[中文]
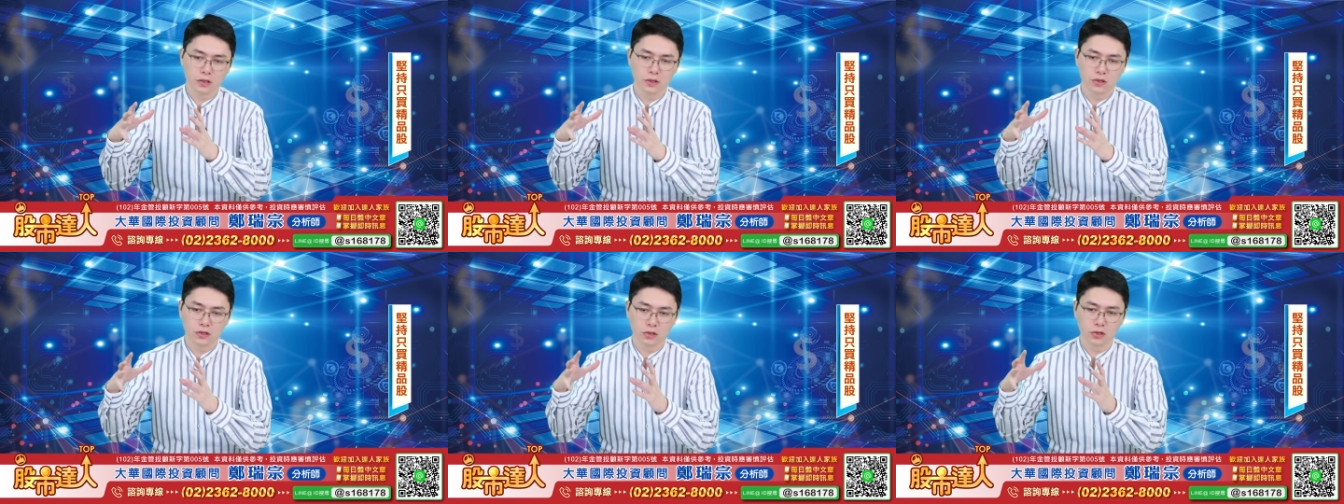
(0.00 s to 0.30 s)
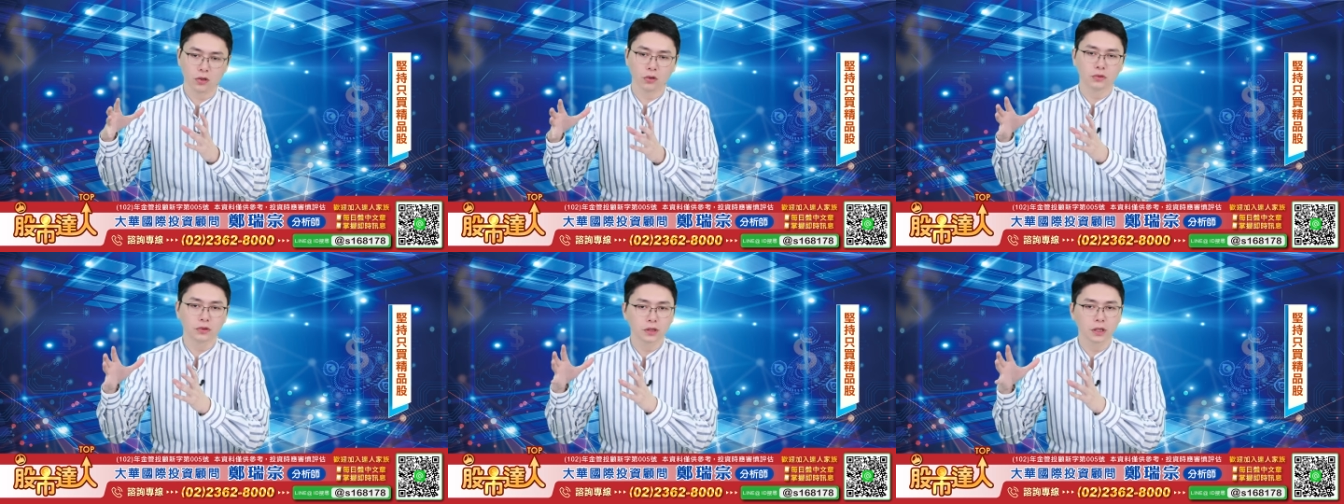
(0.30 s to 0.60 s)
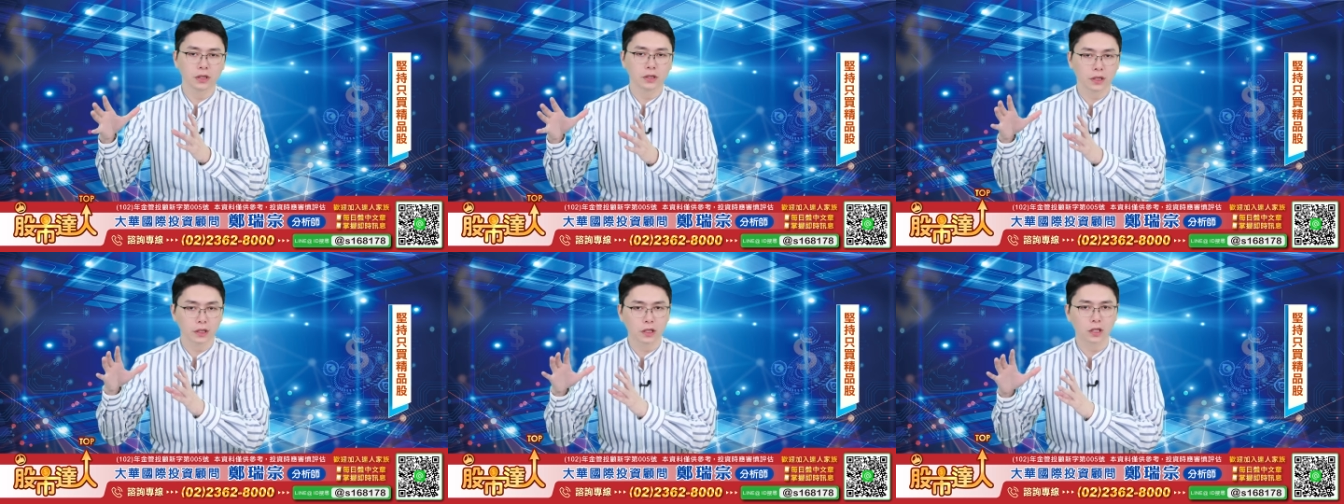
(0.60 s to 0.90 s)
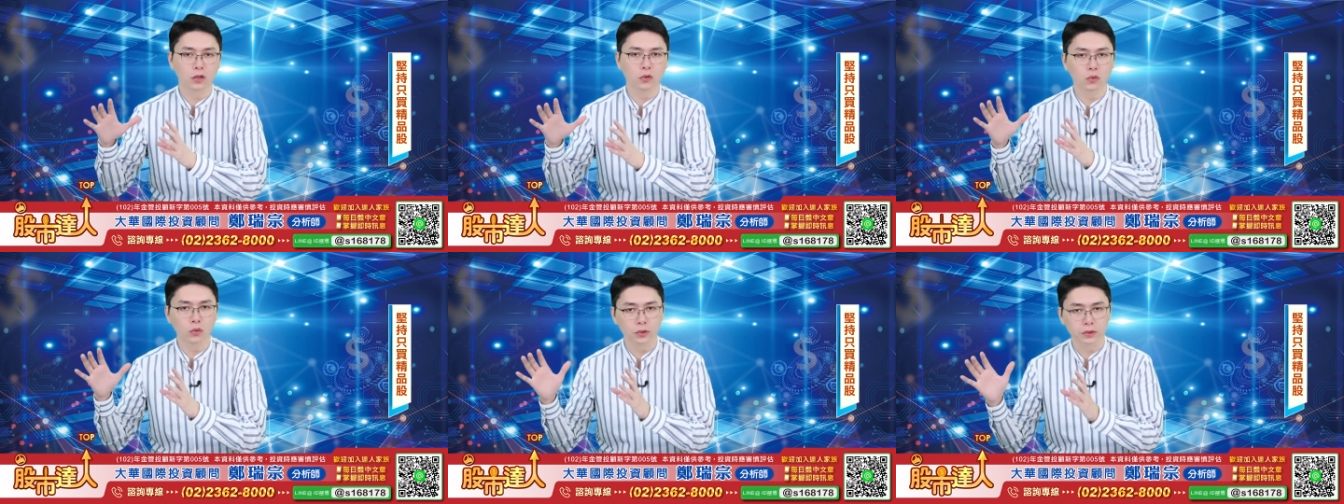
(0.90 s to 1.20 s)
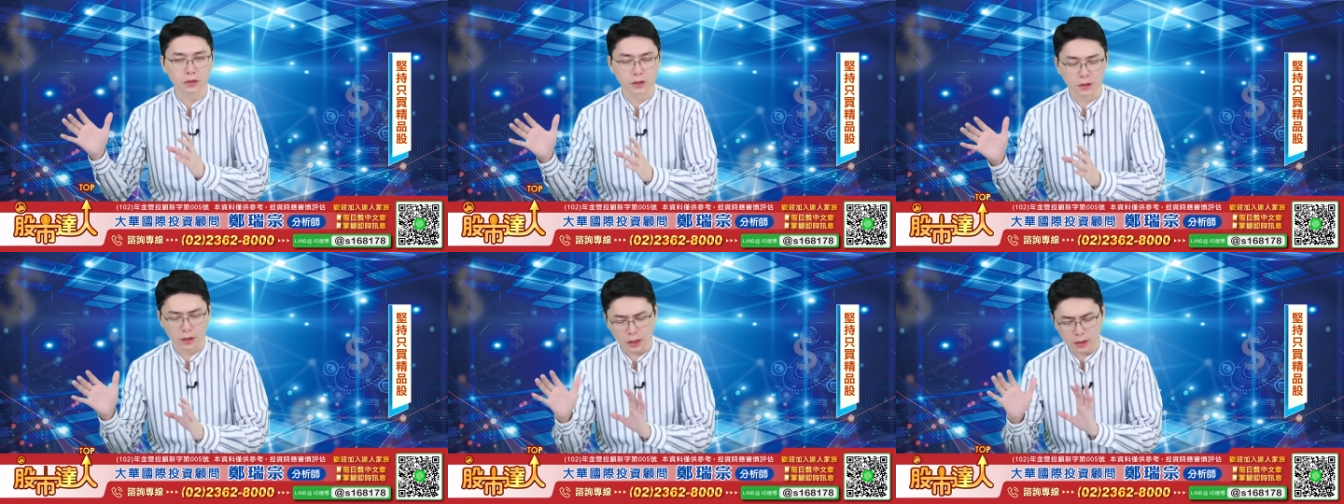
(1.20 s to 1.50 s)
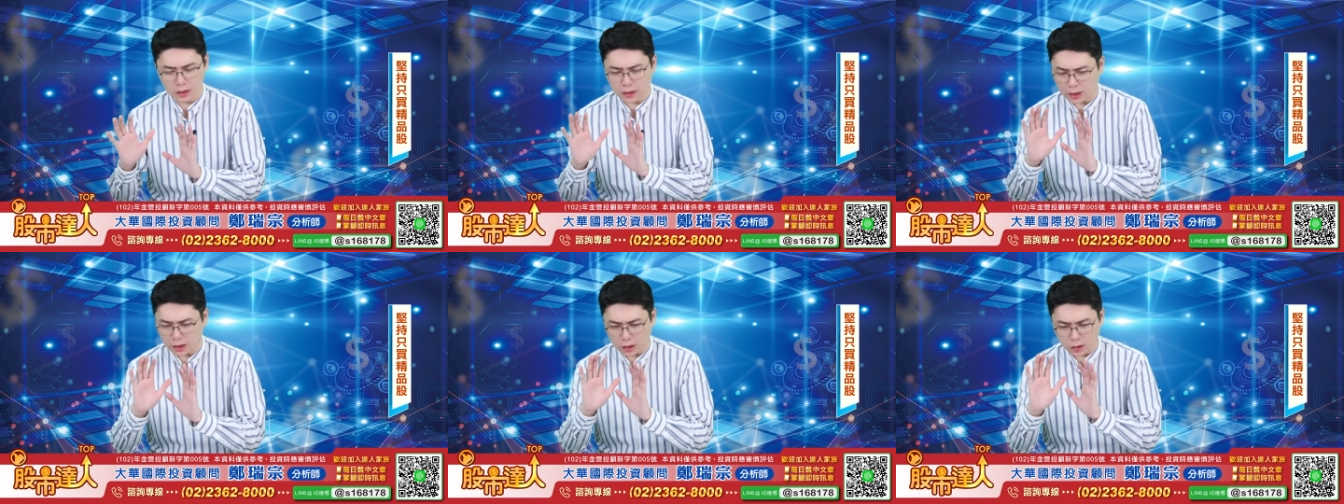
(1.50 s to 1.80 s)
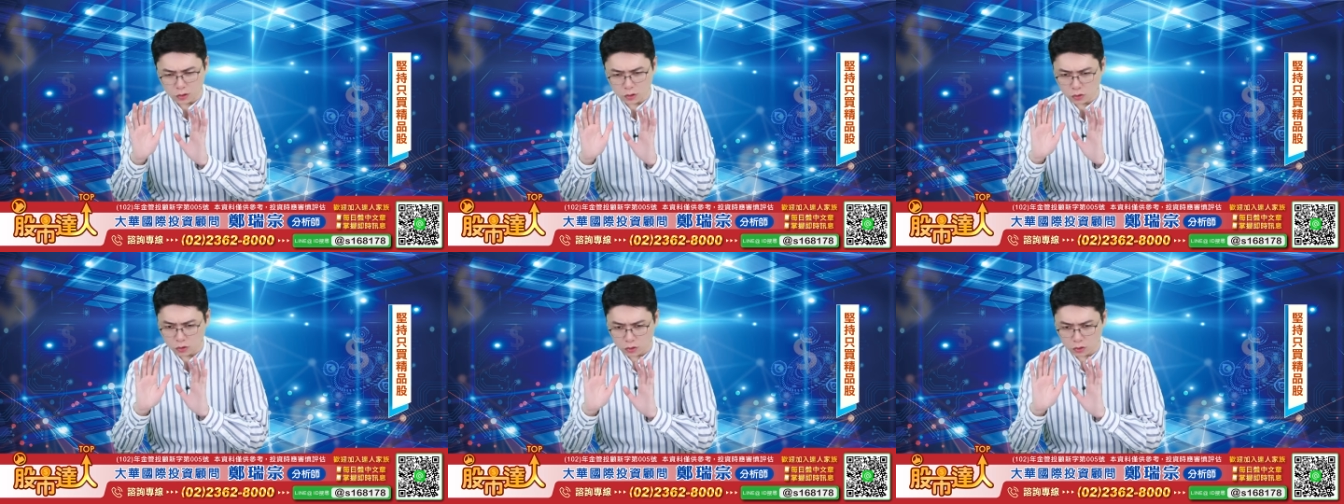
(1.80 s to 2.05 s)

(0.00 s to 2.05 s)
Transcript: 修正的一个过程，那跌的